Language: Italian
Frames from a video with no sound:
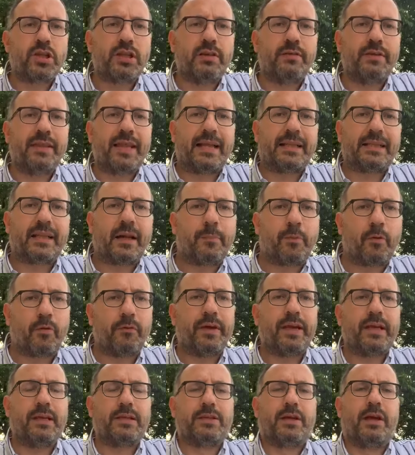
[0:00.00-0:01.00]
positivi da altre
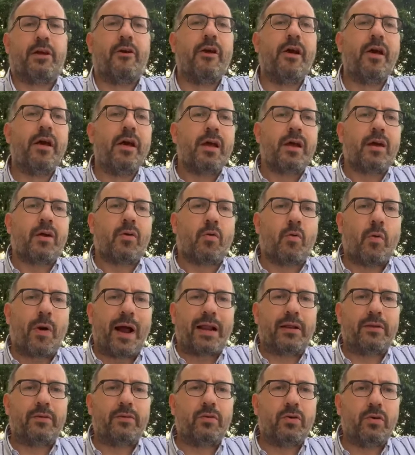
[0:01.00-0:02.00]
province,
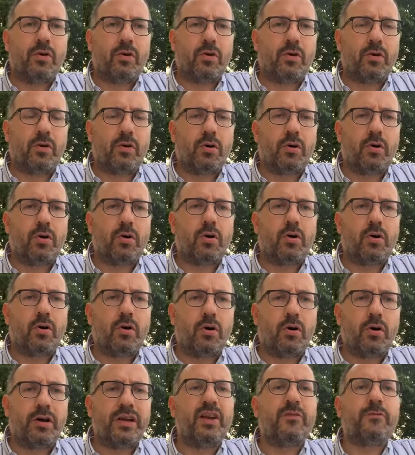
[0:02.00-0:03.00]

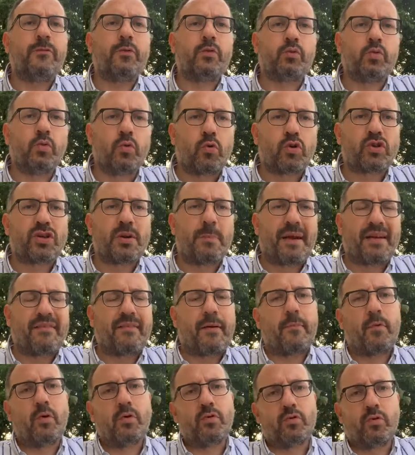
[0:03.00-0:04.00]
quando il futuro
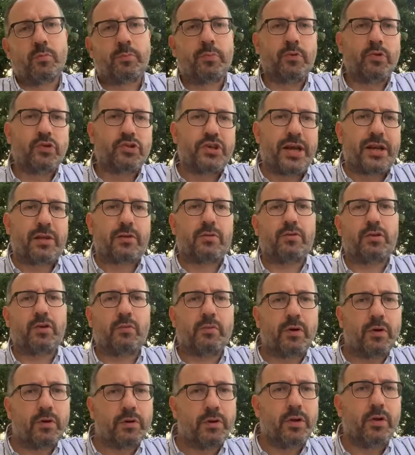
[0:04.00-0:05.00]
sembrava molto più incerto
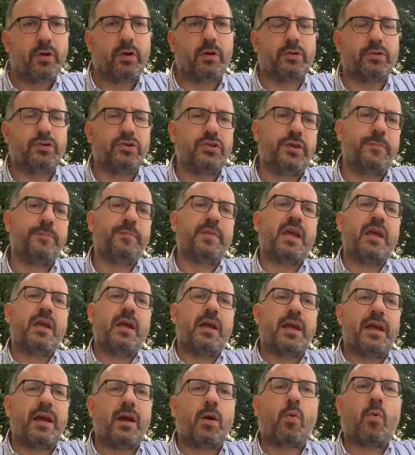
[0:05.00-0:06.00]
di quello di oggi,
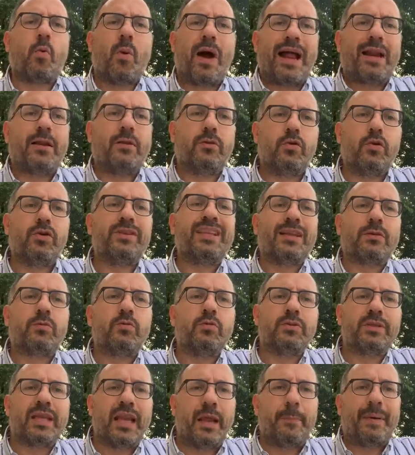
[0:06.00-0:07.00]
eh, quando da
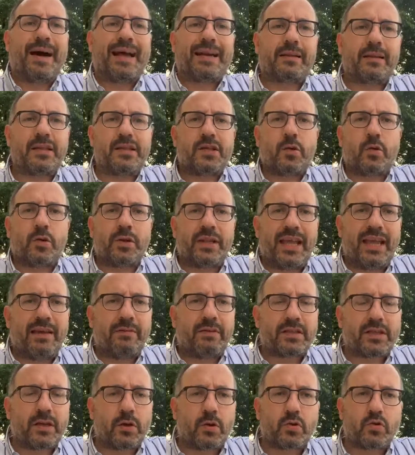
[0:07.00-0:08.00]
tutte le parti si
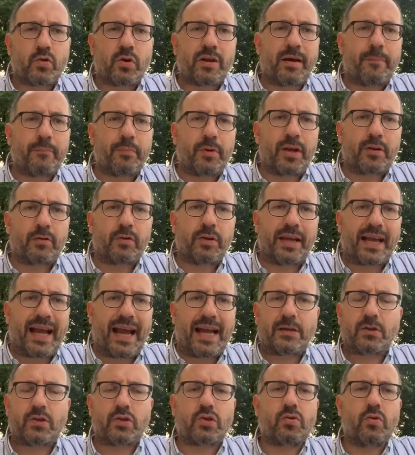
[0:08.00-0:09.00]
chiedeva, si è chiuso il campionato di
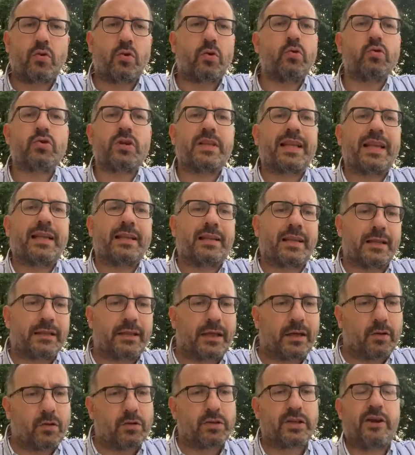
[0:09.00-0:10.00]
calcio, sono chiuse tante
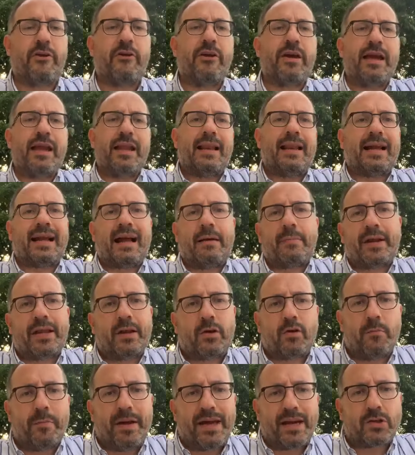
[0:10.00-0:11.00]
altre cose, la
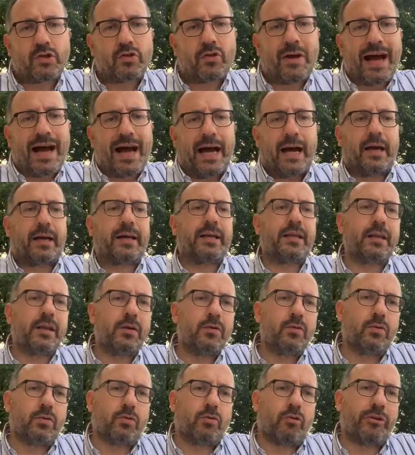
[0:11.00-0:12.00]
Camera di Commercio ha
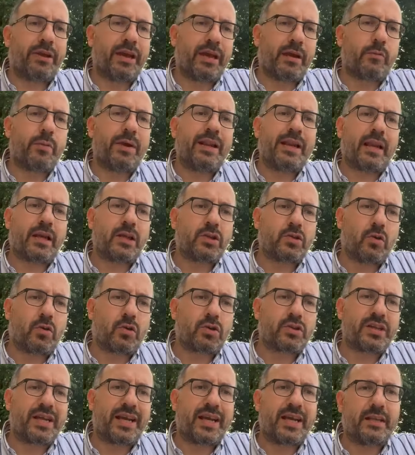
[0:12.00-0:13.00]
ritenuto che quelle
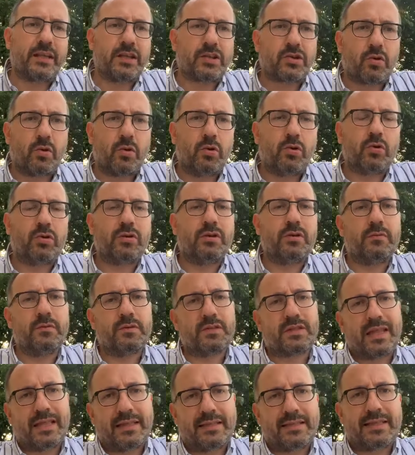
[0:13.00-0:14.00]
risorse che di solito
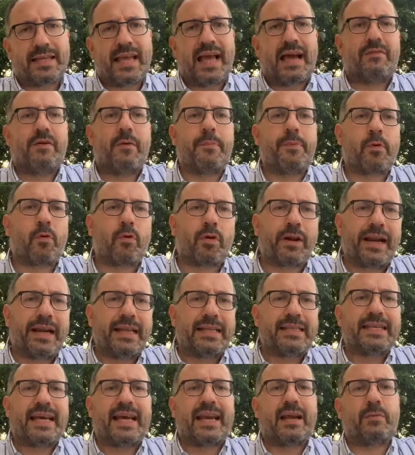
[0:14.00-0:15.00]
stanziava per
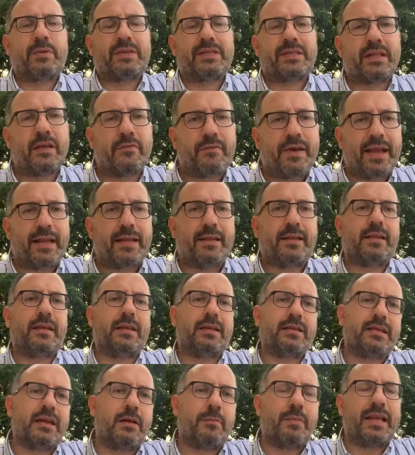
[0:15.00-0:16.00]
organizzare questi
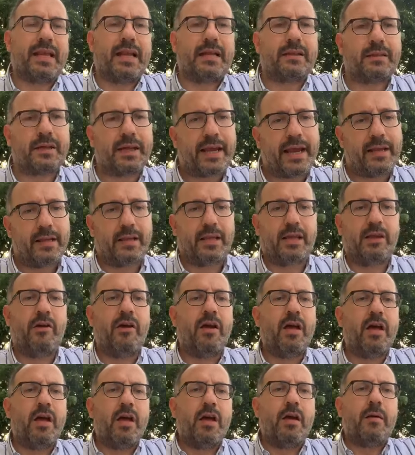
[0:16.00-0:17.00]
eventi insieme agli altri enti
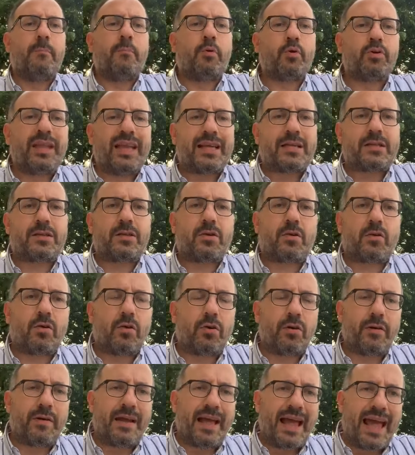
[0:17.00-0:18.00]

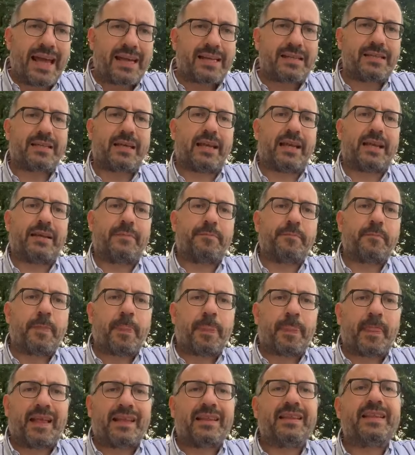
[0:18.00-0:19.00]
potessero essere
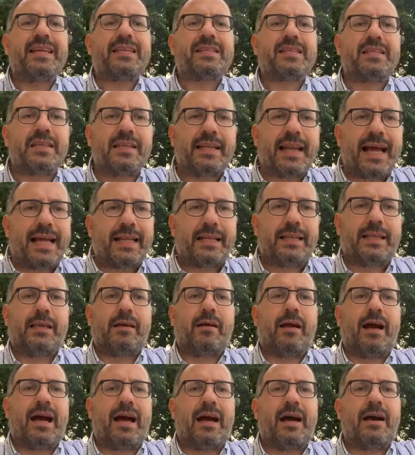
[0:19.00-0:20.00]

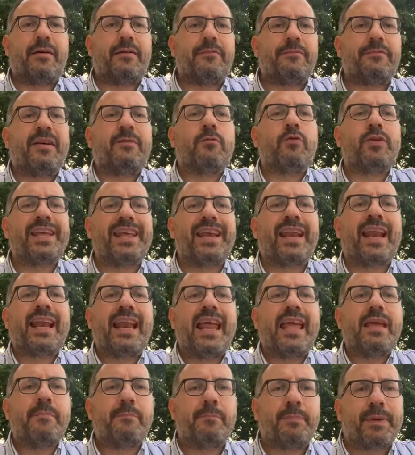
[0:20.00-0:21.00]
destinati a favorire
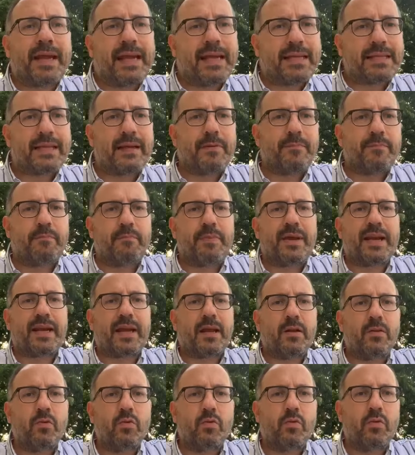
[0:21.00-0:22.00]
le imprese,
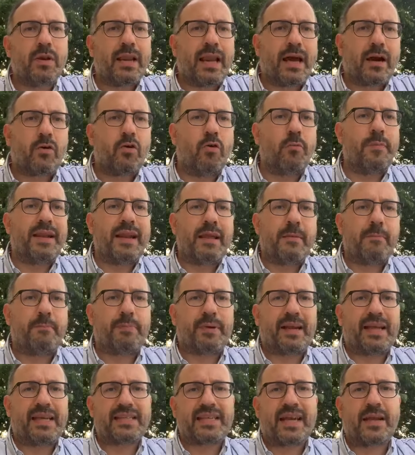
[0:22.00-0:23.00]
perché nulla come le
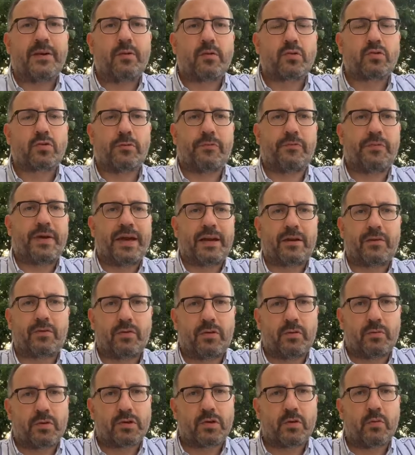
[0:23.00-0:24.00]
imprese hanno
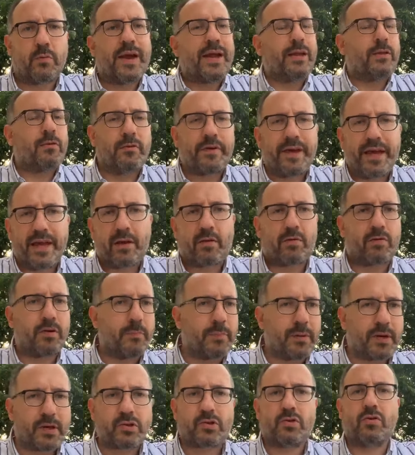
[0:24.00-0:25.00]
sofferto in questo momento, vero,
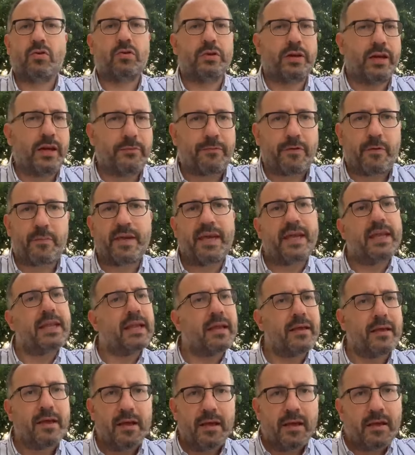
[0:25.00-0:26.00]
le persone, le
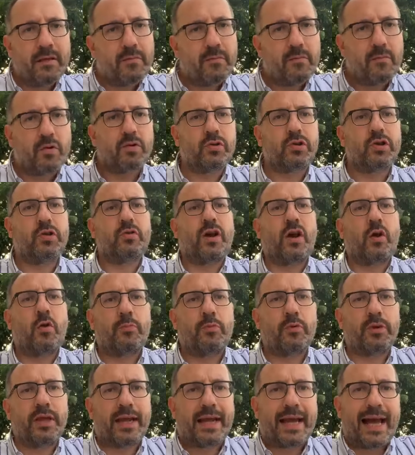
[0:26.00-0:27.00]
famiglie, molti non
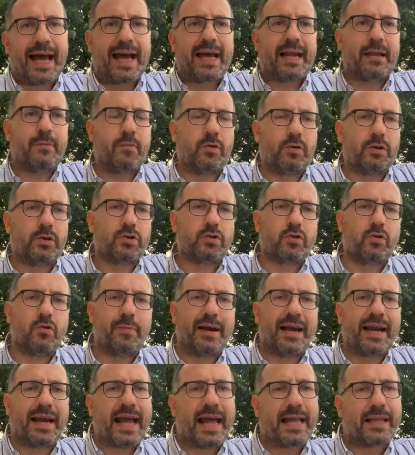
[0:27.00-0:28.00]
hanno più dei cari, molti
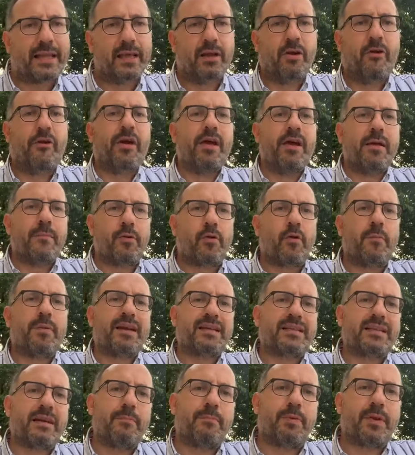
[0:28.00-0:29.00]
sono mancati, però
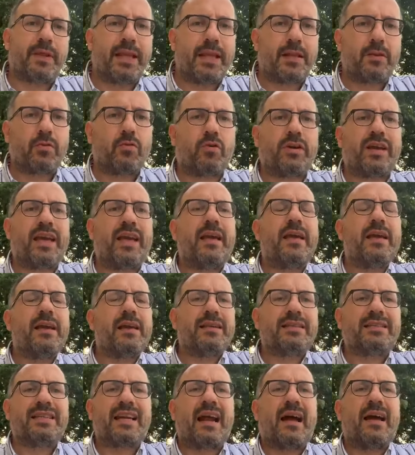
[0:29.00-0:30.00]
abbiamo sempre detto che
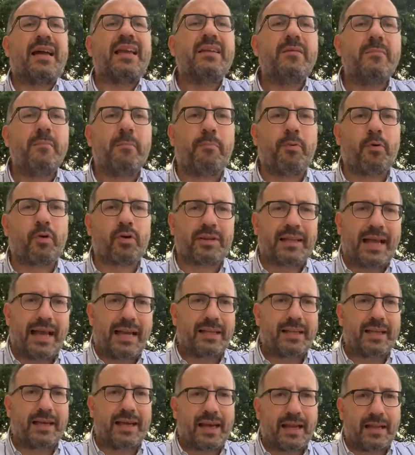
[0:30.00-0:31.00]
sarà
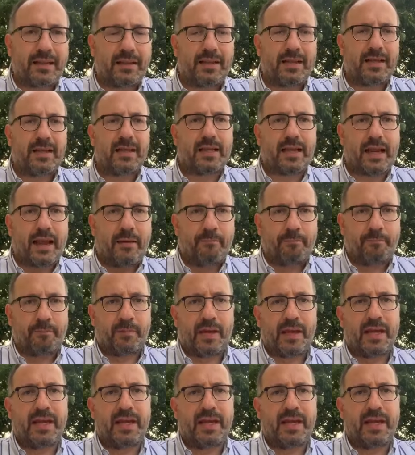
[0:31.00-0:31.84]
importante garantire